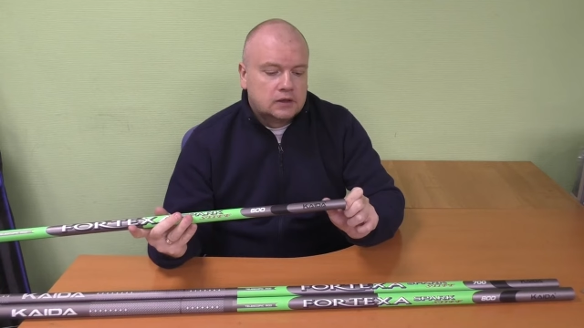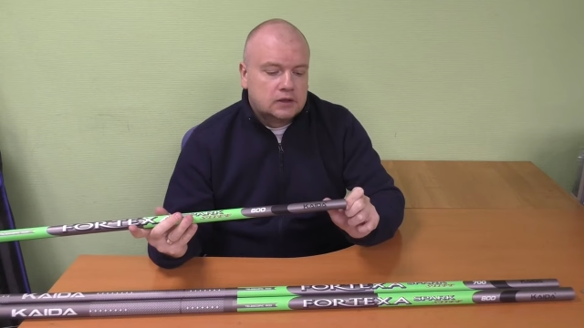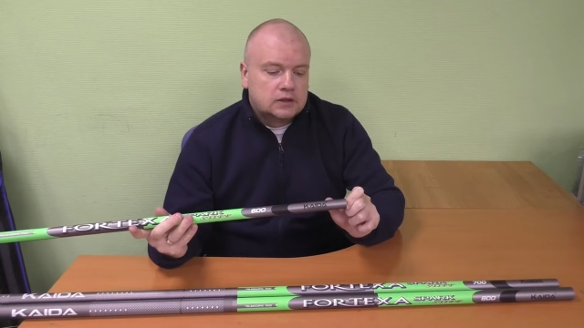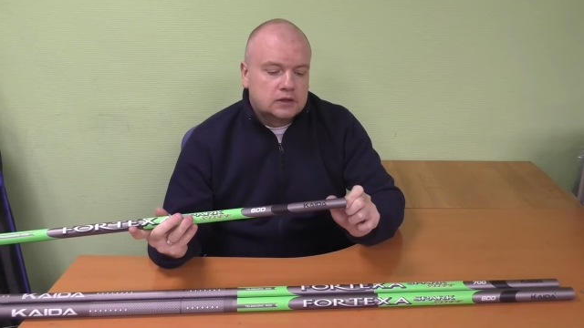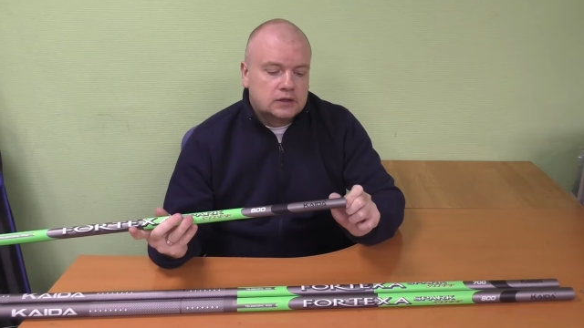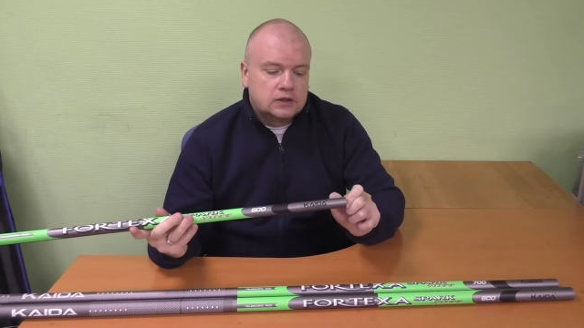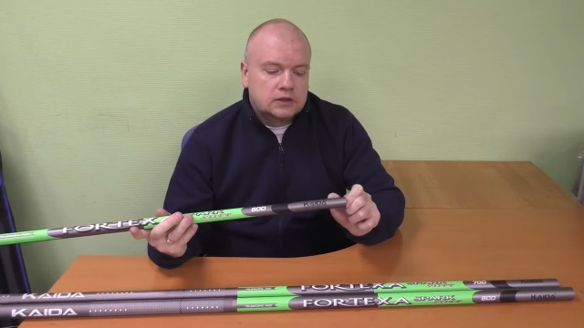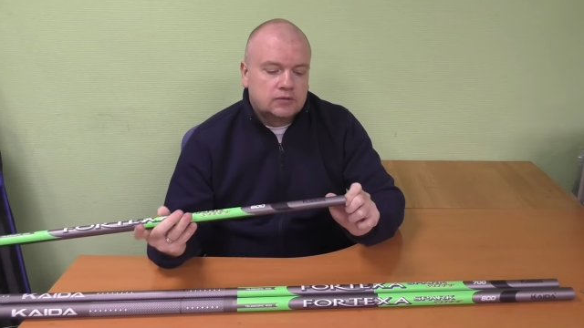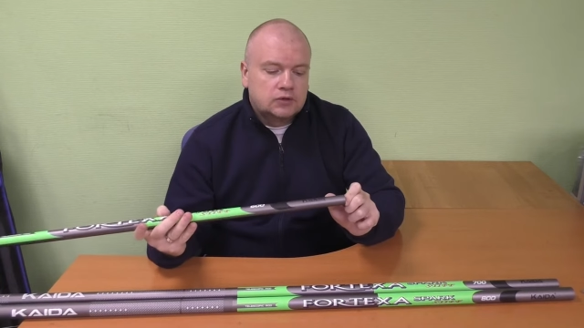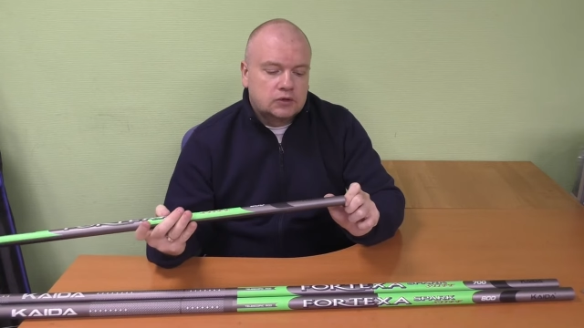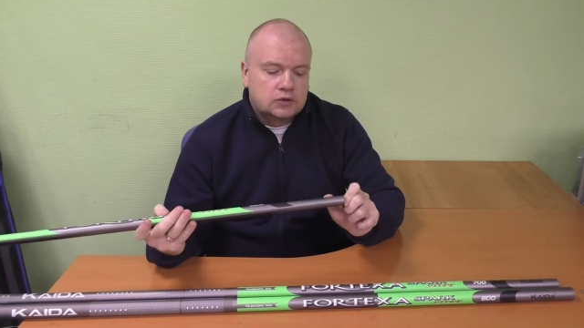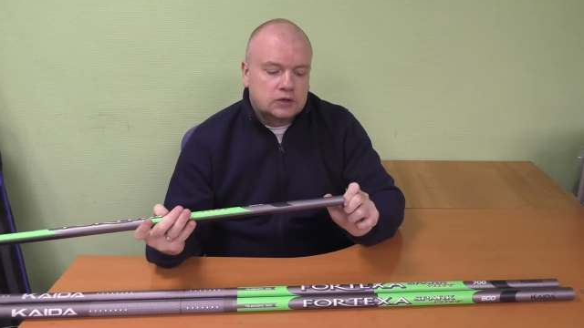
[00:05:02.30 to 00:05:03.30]
Здесь
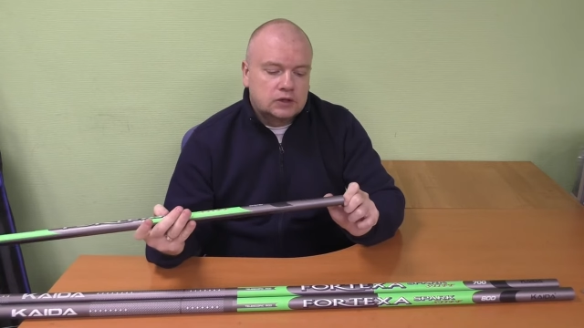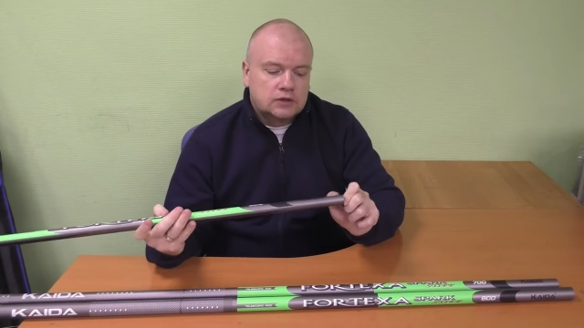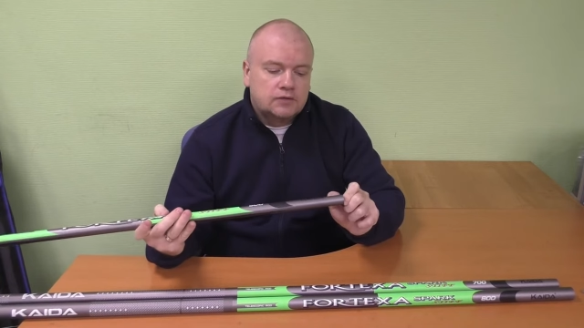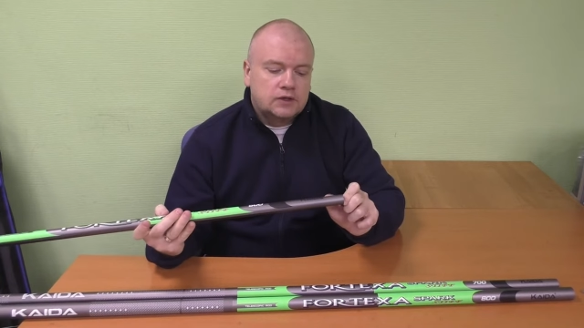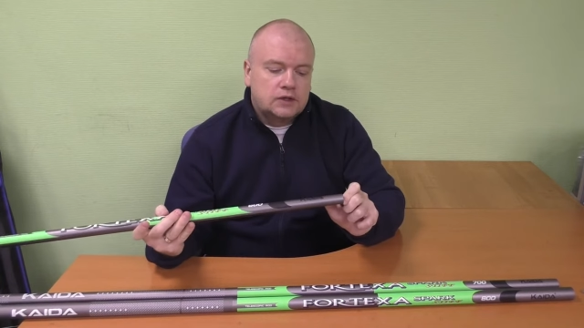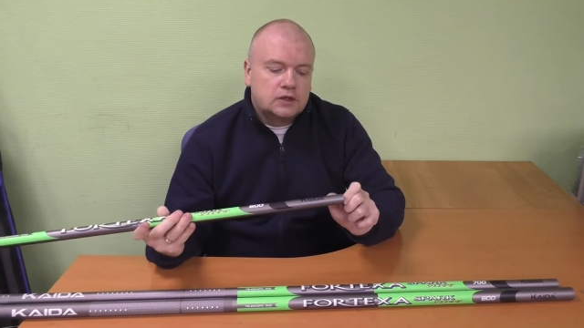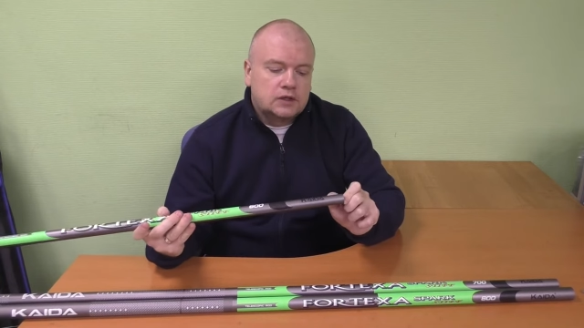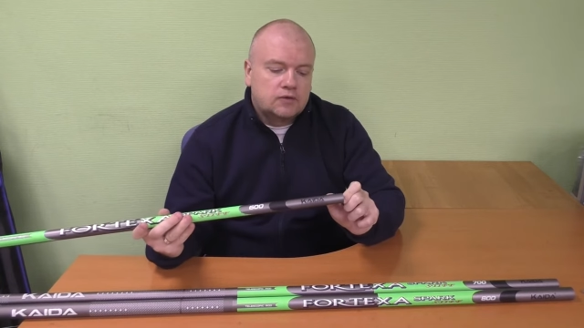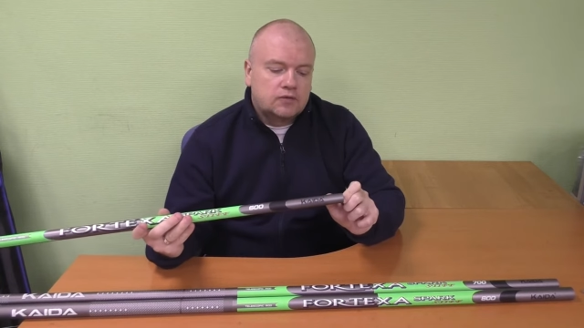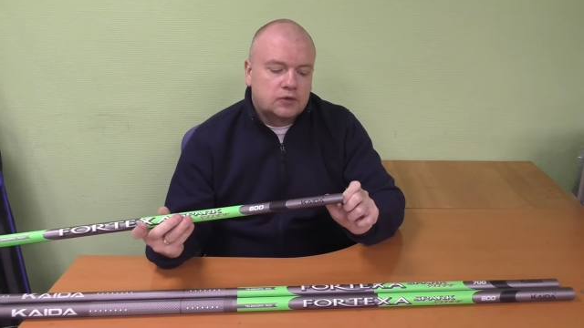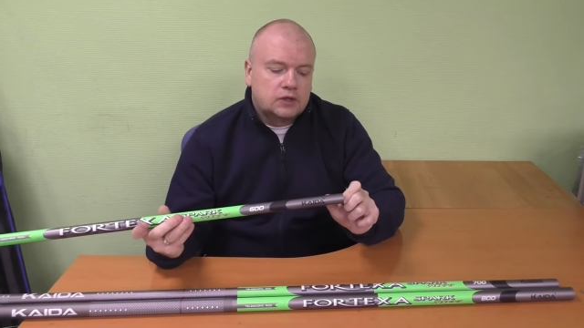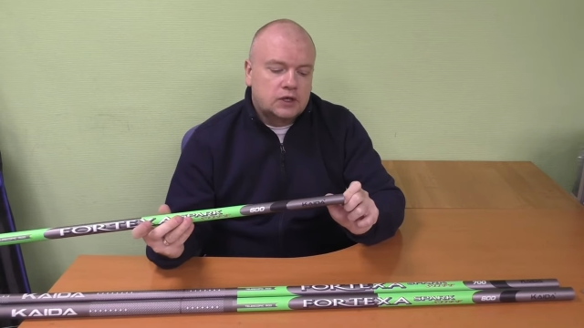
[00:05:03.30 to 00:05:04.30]
вот это видно на
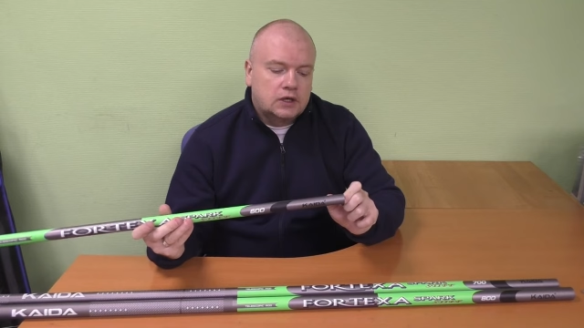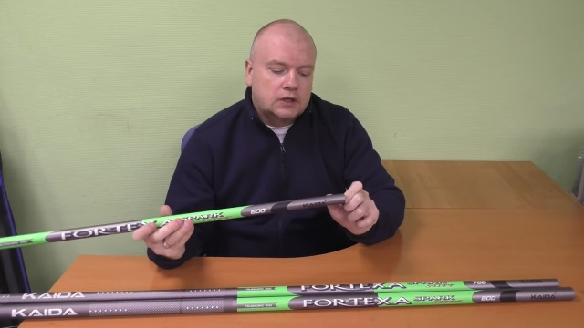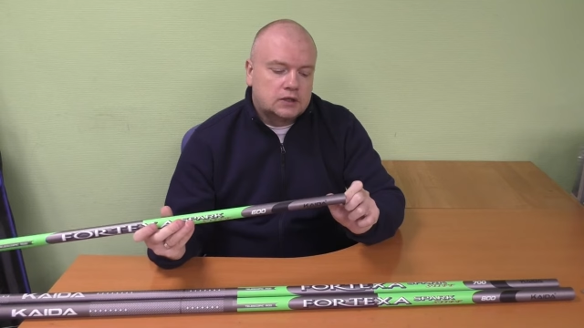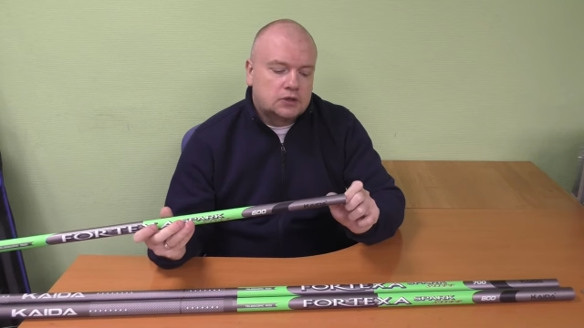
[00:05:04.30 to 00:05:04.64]
фоне краски